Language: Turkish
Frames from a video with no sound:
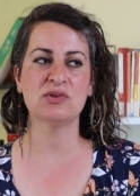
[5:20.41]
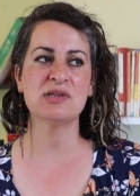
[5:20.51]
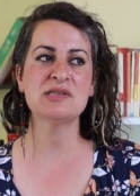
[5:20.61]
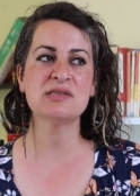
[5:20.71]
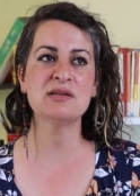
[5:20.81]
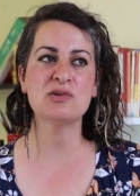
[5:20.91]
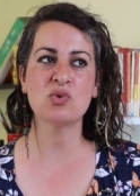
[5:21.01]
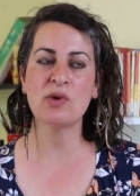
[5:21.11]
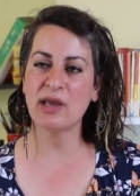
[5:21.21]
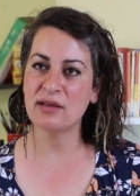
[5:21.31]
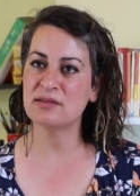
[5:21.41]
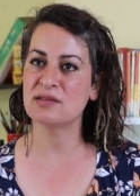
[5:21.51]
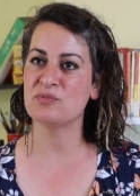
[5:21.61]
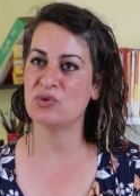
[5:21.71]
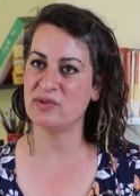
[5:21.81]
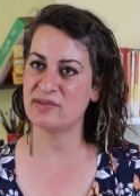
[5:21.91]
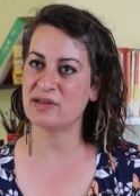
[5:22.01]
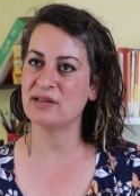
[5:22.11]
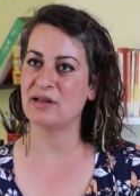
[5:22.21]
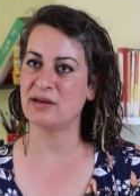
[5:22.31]
Dolayısıyla çok etkin
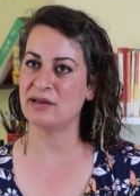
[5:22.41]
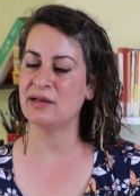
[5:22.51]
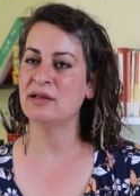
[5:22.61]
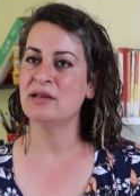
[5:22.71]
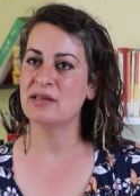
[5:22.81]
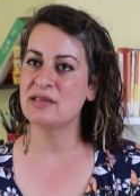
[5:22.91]
politikalarla,